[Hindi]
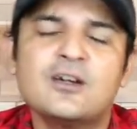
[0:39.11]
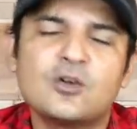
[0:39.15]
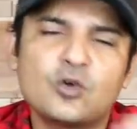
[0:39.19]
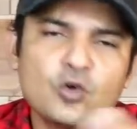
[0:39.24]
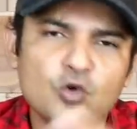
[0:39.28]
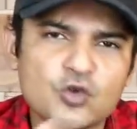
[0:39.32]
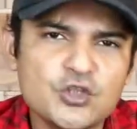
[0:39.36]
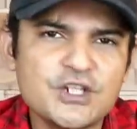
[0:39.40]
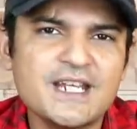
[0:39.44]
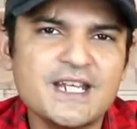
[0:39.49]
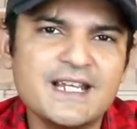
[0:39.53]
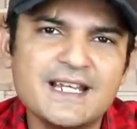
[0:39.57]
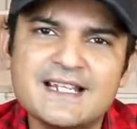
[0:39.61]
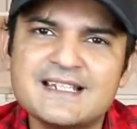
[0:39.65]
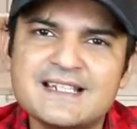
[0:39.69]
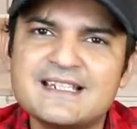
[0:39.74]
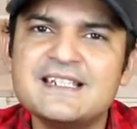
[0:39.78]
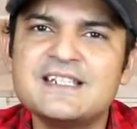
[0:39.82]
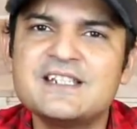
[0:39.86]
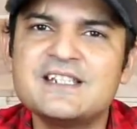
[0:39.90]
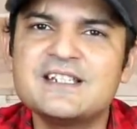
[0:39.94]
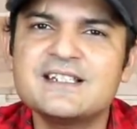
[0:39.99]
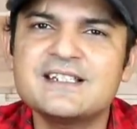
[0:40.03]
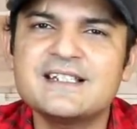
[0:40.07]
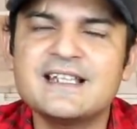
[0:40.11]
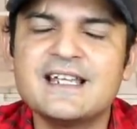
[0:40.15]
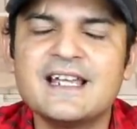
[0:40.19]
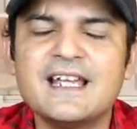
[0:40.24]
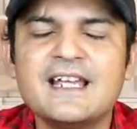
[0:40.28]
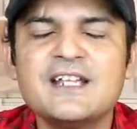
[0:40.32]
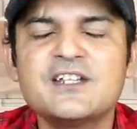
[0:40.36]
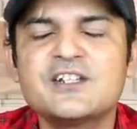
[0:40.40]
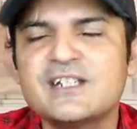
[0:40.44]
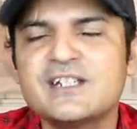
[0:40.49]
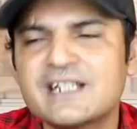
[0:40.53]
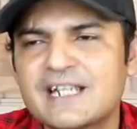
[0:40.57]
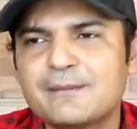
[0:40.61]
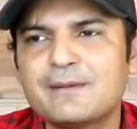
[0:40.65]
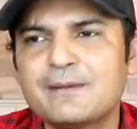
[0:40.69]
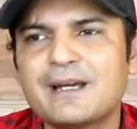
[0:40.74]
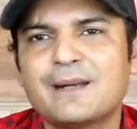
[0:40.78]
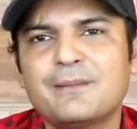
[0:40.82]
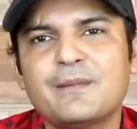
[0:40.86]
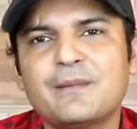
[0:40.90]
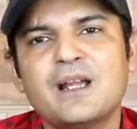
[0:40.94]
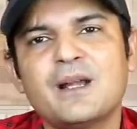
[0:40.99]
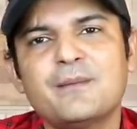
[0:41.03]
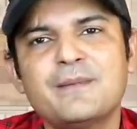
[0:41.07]
कुछ एक ऐसी चीज़ें हैं जिनके
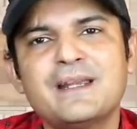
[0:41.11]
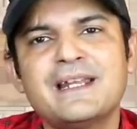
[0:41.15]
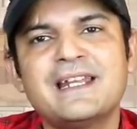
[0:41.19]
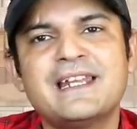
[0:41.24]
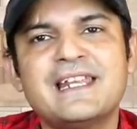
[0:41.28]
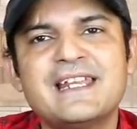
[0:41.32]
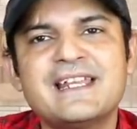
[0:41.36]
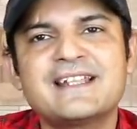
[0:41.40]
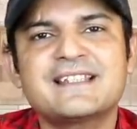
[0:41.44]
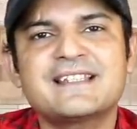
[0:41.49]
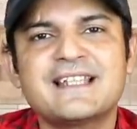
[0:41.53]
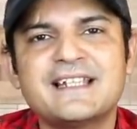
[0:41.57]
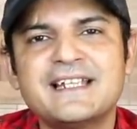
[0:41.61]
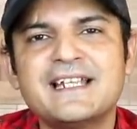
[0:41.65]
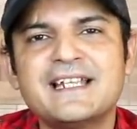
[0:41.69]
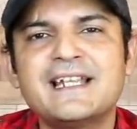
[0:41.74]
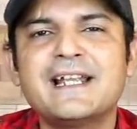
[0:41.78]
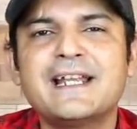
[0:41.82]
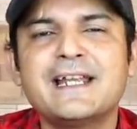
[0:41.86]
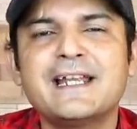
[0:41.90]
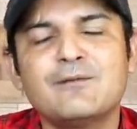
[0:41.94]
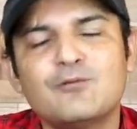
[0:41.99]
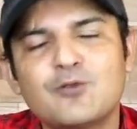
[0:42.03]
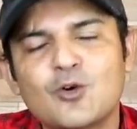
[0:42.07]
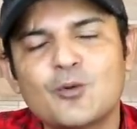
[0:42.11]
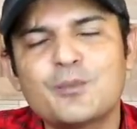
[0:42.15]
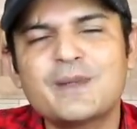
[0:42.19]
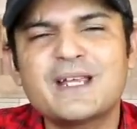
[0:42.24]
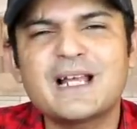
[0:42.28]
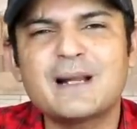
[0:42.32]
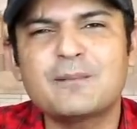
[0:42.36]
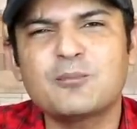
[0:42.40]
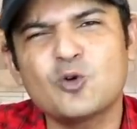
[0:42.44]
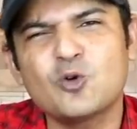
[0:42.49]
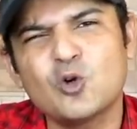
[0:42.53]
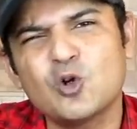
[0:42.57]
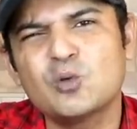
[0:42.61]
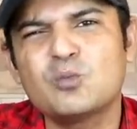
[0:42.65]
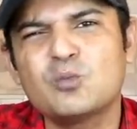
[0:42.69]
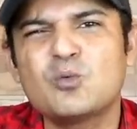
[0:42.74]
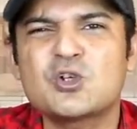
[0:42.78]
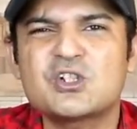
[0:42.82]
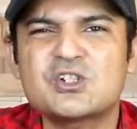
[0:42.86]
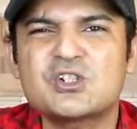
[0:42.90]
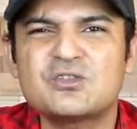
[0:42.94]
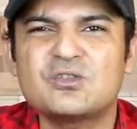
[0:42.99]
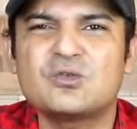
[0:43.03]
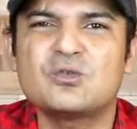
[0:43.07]
बारे में हमें लीक्स आई हैं लेकिन वो भी आपको
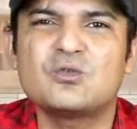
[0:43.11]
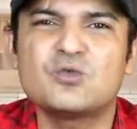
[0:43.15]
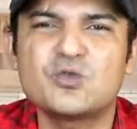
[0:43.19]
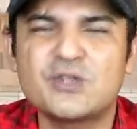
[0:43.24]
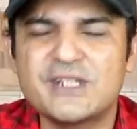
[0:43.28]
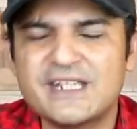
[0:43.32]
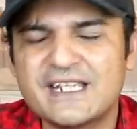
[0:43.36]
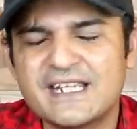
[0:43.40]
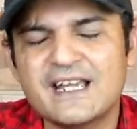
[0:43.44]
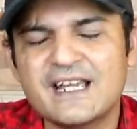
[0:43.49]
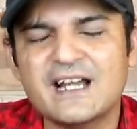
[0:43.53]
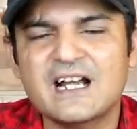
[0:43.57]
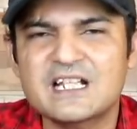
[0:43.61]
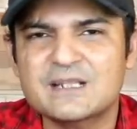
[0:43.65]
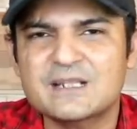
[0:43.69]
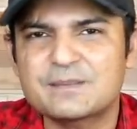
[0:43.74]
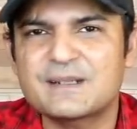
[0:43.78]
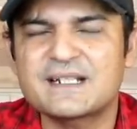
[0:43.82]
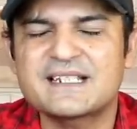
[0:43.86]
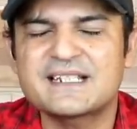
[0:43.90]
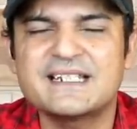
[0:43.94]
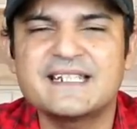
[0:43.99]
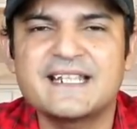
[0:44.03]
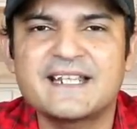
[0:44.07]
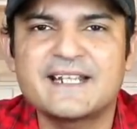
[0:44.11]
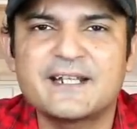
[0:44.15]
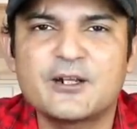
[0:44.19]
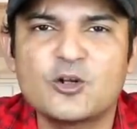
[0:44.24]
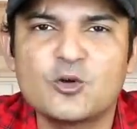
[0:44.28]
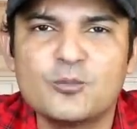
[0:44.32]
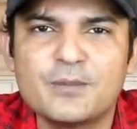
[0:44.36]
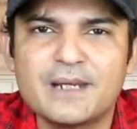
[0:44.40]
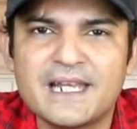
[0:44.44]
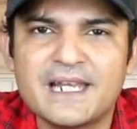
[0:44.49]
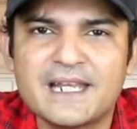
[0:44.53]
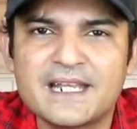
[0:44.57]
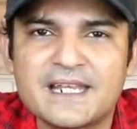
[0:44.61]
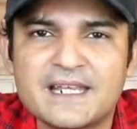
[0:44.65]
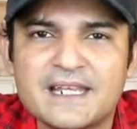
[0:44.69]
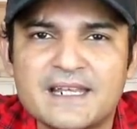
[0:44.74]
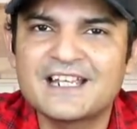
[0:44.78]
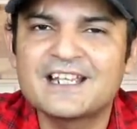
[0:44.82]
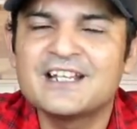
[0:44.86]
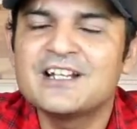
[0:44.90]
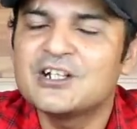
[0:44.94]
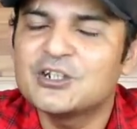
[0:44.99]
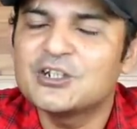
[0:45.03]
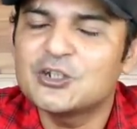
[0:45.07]
ऑलमोस्ट उसी के आसपास ही देखने को मिलेगी
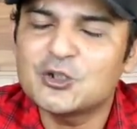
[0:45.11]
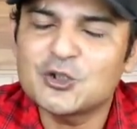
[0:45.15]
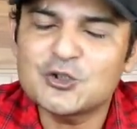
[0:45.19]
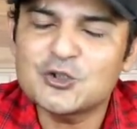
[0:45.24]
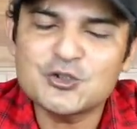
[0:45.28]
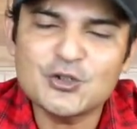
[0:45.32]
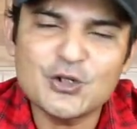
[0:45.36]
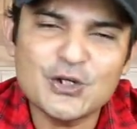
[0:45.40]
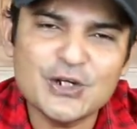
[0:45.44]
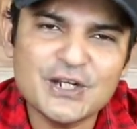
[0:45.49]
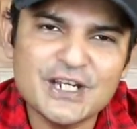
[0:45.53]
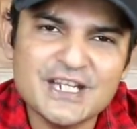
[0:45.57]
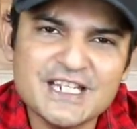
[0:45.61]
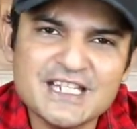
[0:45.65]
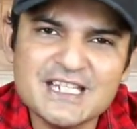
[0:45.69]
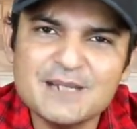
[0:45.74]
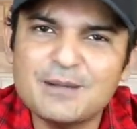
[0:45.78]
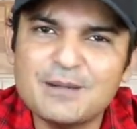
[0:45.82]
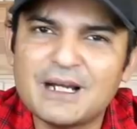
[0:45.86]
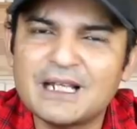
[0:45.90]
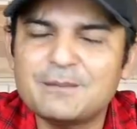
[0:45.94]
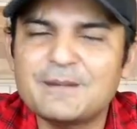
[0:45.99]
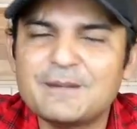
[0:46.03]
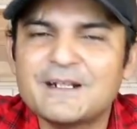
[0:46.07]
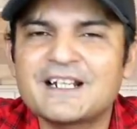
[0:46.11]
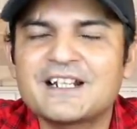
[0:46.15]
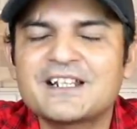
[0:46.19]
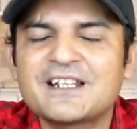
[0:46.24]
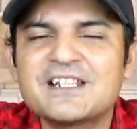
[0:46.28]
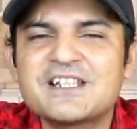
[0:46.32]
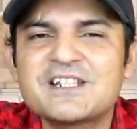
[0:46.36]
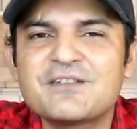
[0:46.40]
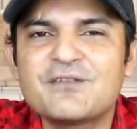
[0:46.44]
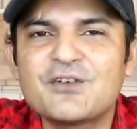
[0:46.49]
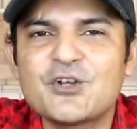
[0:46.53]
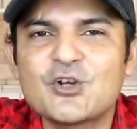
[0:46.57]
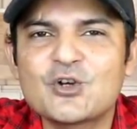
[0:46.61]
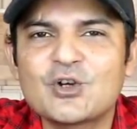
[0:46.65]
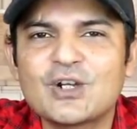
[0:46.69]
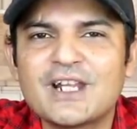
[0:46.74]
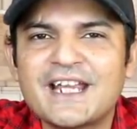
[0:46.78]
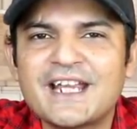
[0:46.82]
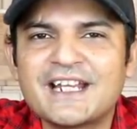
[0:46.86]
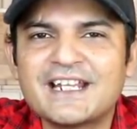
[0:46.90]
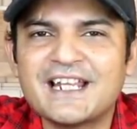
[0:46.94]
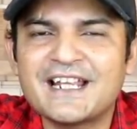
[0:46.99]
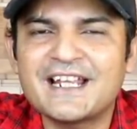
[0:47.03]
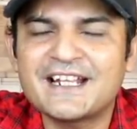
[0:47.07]
तो दोस्तों इसी बात पे कर दीजिए वीडियो को
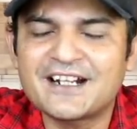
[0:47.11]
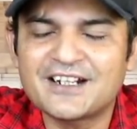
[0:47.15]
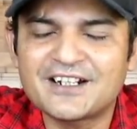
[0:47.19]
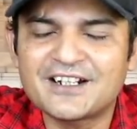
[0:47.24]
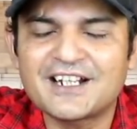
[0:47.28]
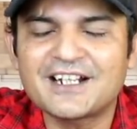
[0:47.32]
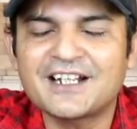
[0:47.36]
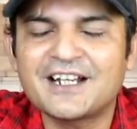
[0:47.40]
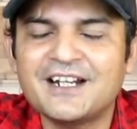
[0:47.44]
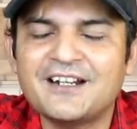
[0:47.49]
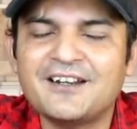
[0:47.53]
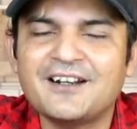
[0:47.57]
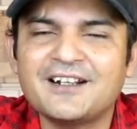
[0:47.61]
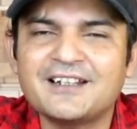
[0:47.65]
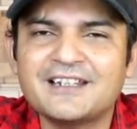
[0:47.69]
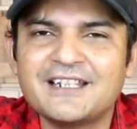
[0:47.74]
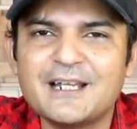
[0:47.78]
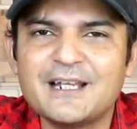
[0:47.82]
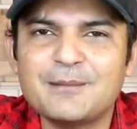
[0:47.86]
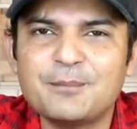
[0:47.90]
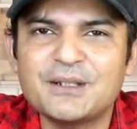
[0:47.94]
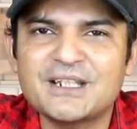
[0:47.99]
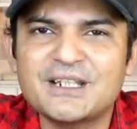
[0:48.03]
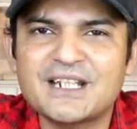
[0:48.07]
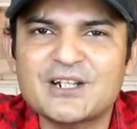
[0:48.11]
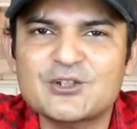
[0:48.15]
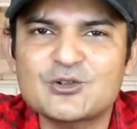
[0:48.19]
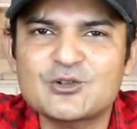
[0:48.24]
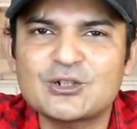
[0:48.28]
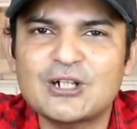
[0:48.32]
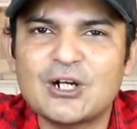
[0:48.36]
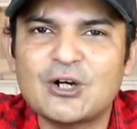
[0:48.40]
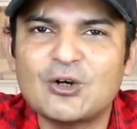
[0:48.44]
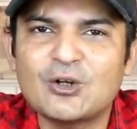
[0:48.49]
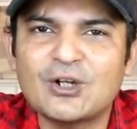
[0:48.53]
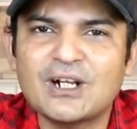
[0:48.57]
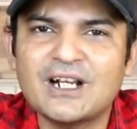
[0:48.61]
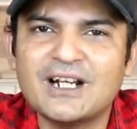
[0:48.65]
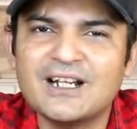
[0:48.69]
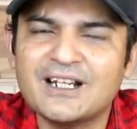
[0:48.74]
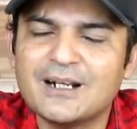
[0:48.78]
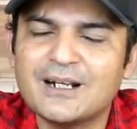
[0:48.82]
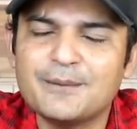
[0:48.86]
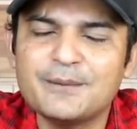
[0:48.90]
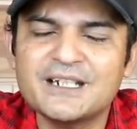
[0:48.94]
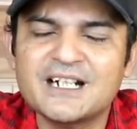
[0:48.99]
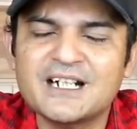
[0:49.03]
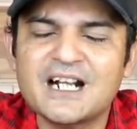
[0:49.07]
लाइक लाइक का टारगेट रखते हैं पंद्रह का और
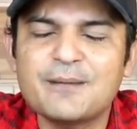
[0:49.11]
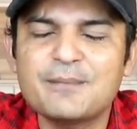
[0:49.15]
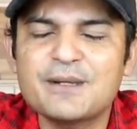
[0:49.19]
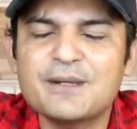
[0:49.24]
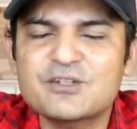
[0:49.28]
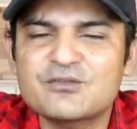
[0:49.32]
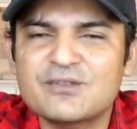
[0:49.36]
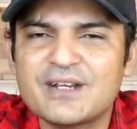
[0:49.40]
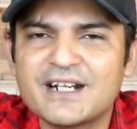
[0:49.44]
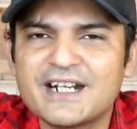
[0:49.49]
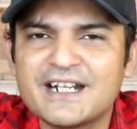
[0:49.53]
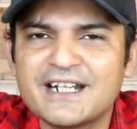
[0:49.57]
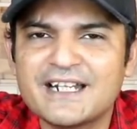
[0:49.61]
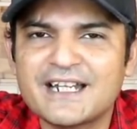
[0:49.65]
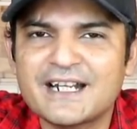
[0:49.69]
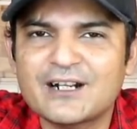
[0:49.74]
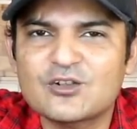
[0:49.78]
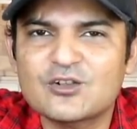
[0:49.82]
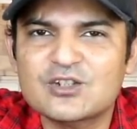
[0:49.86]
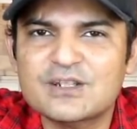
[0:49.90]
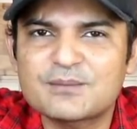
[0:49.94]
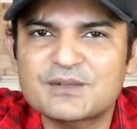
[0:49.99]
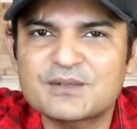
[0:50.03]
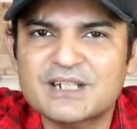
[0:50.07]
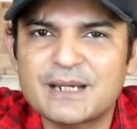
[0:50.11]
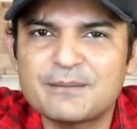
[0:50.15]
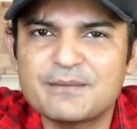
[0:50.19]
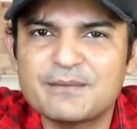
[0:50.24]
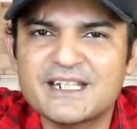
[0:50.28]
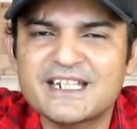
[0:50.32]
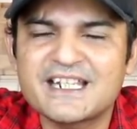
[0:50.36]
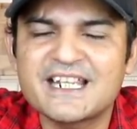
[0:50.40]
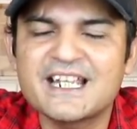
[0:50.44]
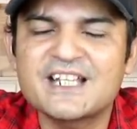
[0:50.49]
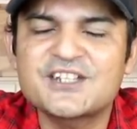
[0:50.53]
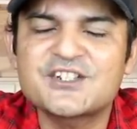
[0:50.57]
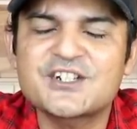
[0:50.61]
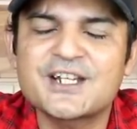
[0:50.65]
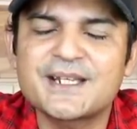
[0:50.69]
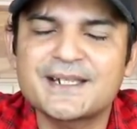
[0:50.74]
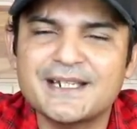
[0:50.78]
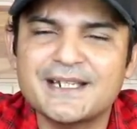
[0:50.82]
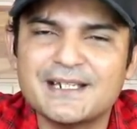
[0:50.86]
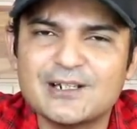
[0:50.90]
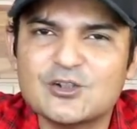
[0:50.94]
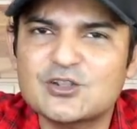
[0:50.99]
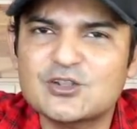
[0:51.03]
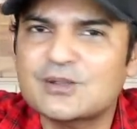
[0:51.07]
अगर अभी तक आपने स्वैगन टेक को सब्सक्राइब नहीं किया
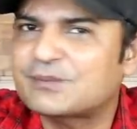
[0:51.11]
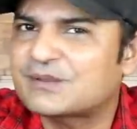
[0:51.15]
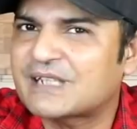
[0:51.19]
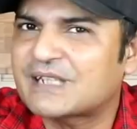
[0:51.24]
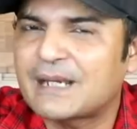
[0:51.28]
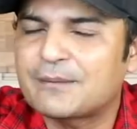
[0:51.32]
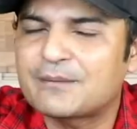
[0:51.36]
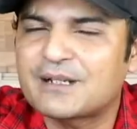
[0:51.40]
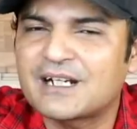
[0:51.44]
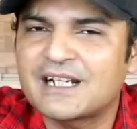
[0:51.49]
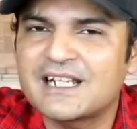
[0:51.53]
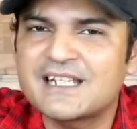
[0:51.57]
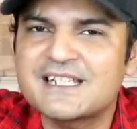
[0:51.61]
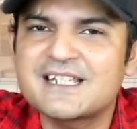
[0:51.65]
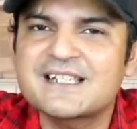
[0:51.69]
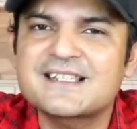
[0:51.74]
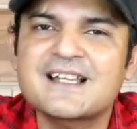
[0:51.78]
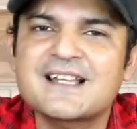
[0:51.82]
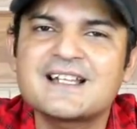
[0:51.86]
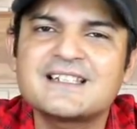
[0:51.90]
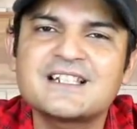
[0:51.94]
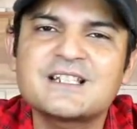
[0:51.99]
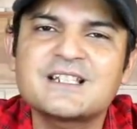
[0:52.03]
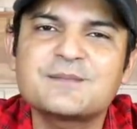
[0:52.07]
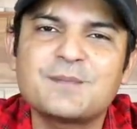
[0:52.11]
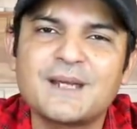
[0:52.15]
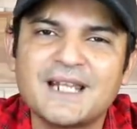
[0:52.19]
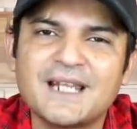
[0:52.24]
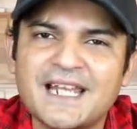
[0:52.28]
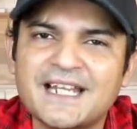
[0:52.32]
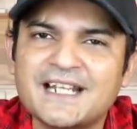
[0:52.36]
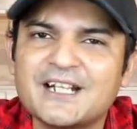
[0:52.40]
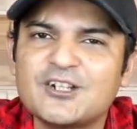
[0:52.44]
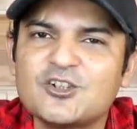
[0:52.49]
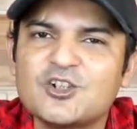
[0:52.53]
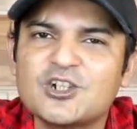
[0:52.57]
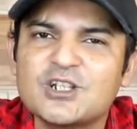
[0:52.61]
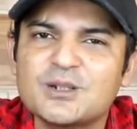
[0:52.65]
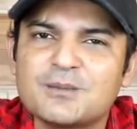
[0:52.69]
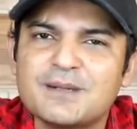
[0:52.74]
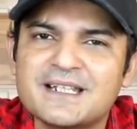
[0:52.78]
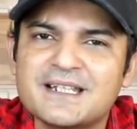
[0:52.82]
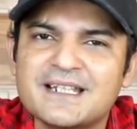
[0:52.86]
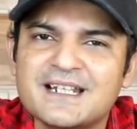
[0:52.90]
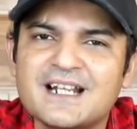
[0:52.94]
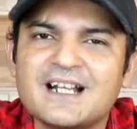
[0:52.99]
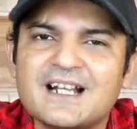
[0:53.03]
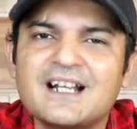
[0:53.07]
चैनल को सब्सक्राइब कर लीजिए साथ इस बेलाइकन को
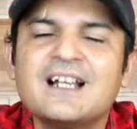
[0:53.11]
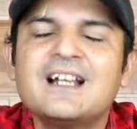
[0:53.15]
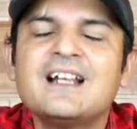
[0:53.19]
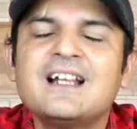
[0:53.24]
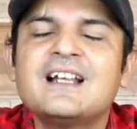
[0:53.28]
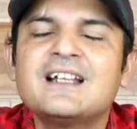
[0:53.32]
दबा देना